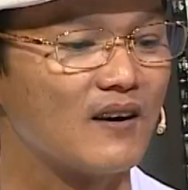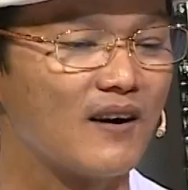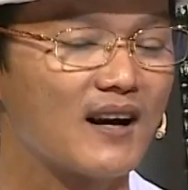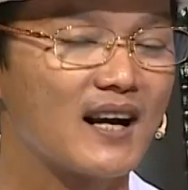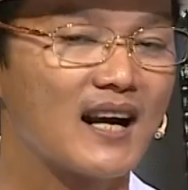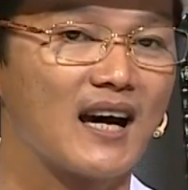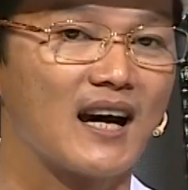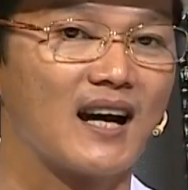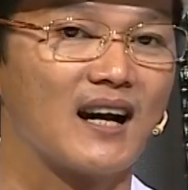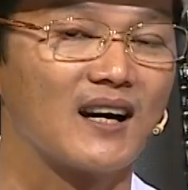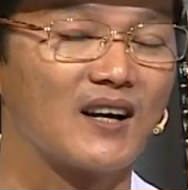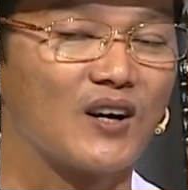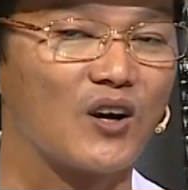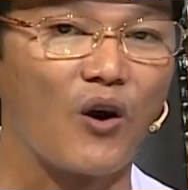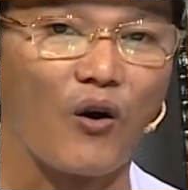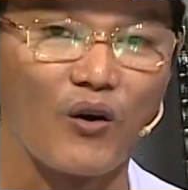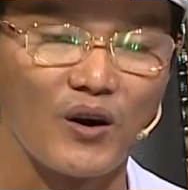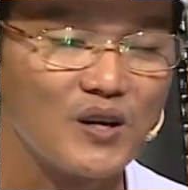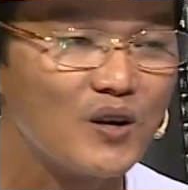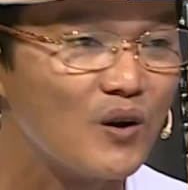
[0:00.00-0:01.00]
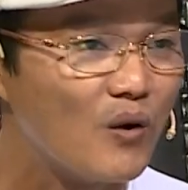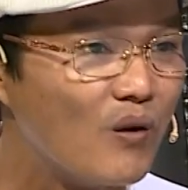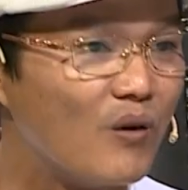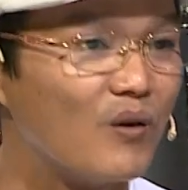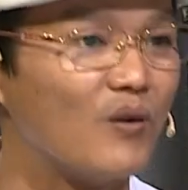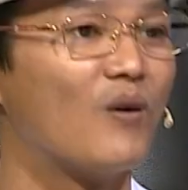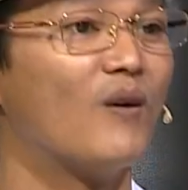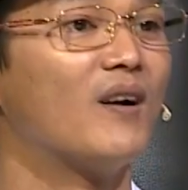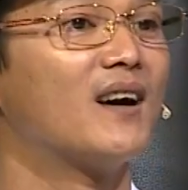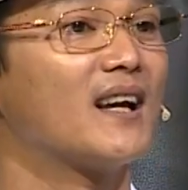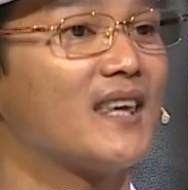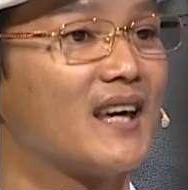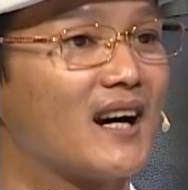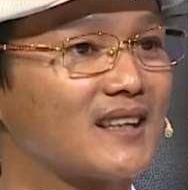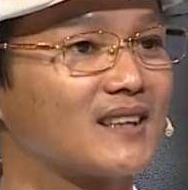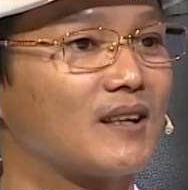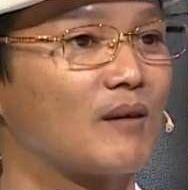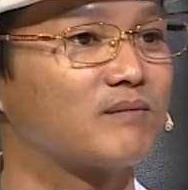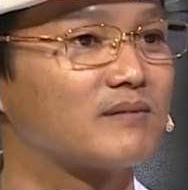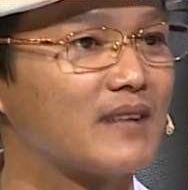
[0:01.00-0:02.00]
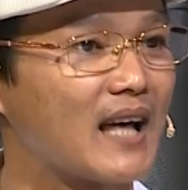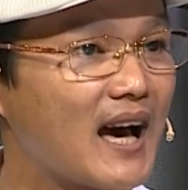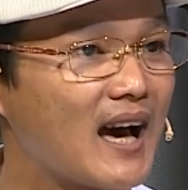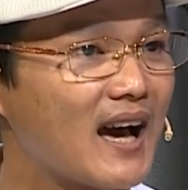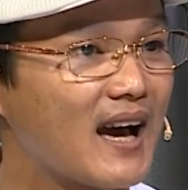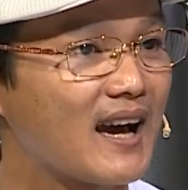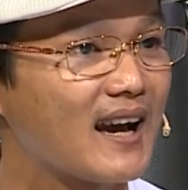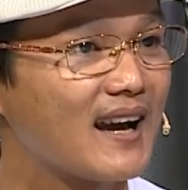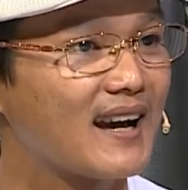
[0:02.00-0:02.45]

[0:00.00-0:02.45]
đó là cội nguồn của cái dân tộc ta yeah.